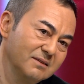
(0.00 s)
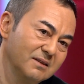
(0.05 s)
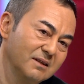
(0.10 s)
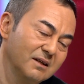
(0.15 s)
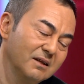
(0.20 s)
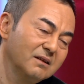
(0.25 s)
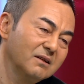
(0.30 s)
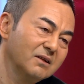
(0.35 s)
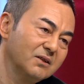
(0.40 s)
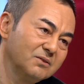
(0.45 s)

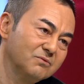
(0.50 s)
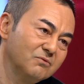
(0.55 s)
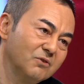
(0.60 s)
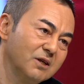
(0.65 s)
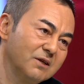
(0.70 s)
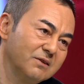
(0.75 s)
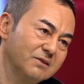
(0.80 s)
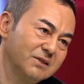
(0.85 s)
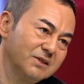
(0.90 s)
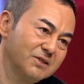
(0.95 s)
Allah'ın
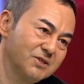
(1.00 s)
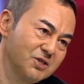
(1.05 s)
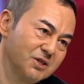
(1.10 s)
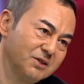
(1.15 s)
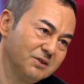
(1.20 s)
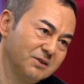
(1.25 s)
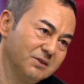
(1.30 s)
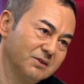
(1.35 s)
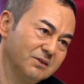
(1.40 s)
verdiği canı